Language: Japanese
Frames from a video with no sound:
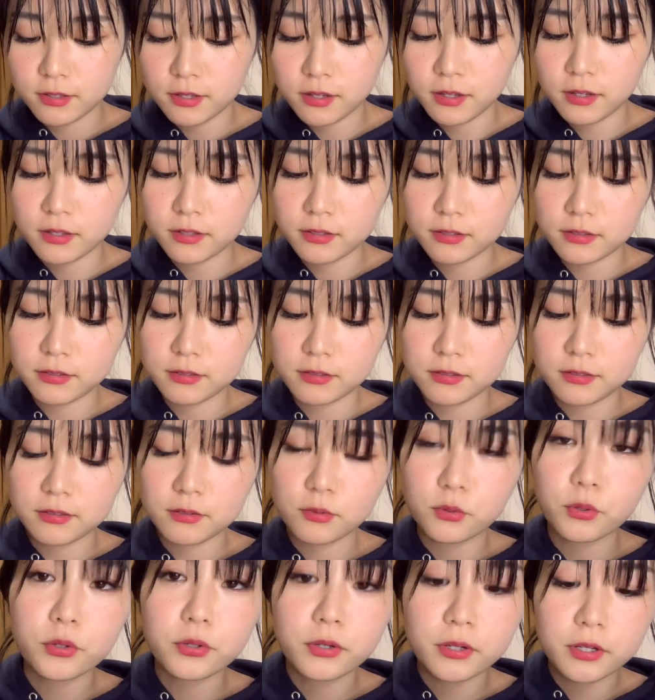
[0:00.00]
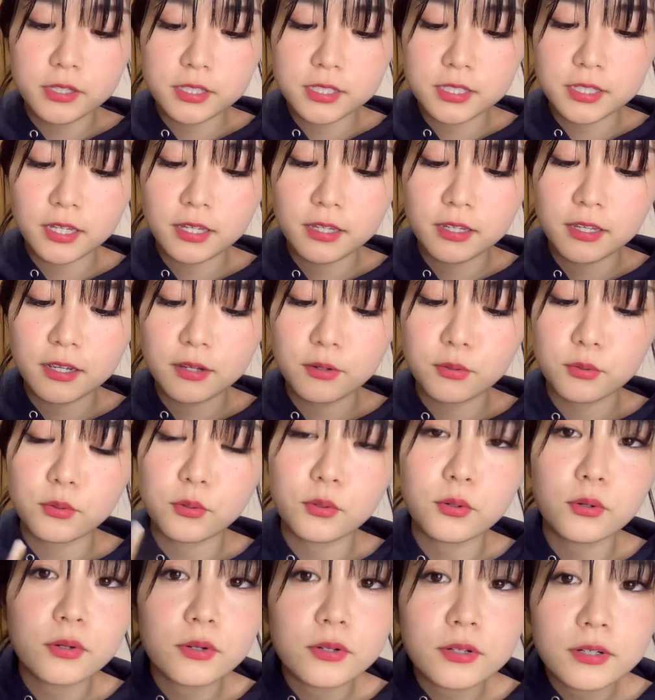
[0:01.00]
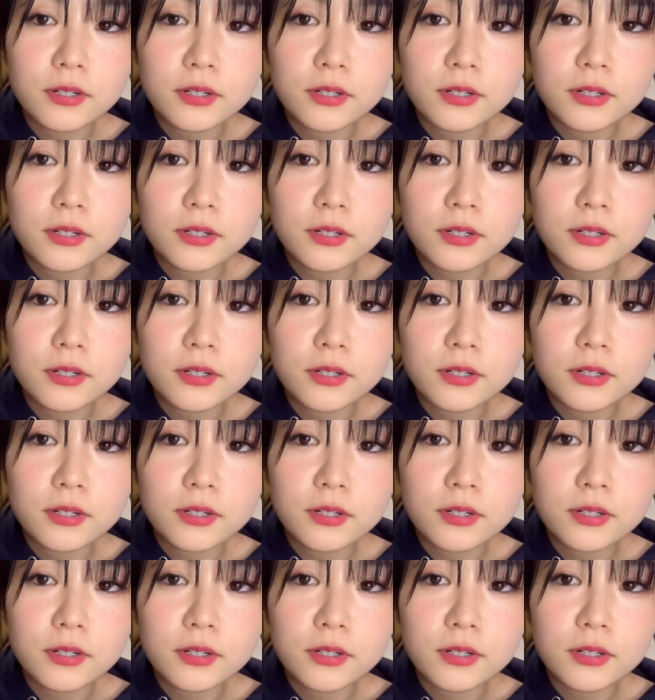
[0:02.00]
あ、こういう感じね、結構。